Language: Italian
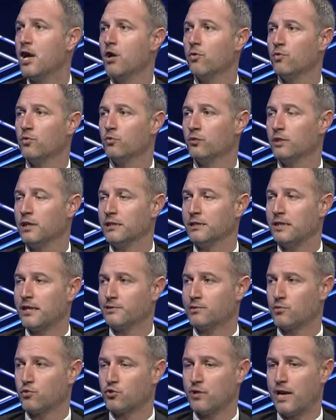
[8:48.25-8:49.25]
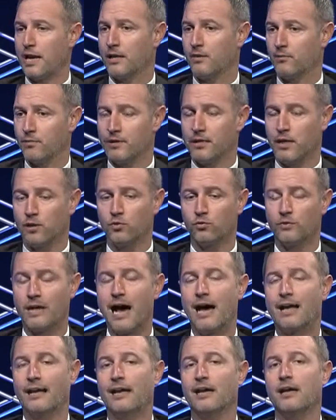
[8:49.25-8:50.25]
un'utilità sociale e quindi
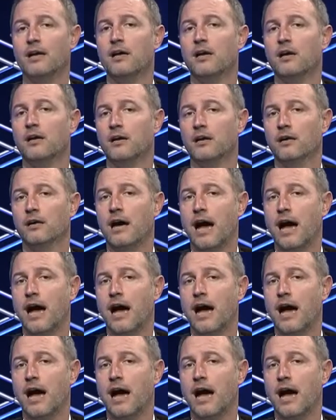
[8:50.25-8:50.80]
aiutare eh,